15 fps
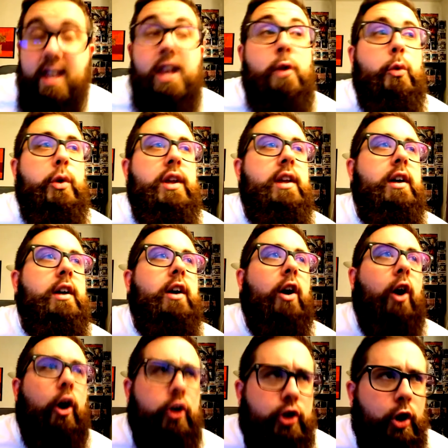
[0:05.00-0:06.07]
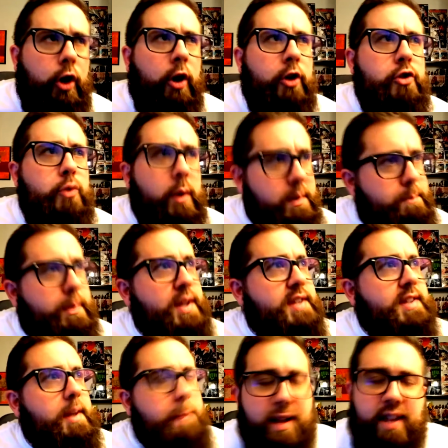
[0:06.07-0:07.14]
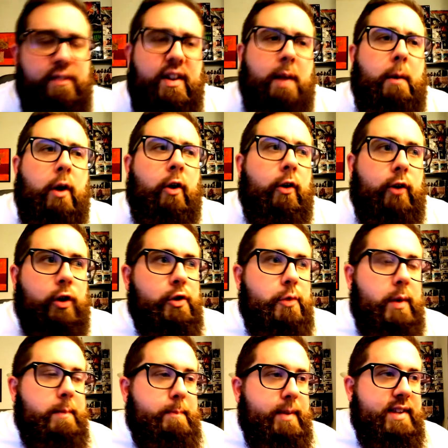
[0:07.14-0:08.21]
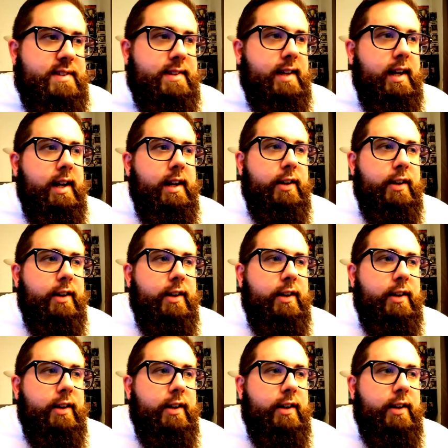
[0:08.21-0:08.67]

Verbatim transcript: Et oui, encore du One Piece, et bien évidemment encore du One Piece.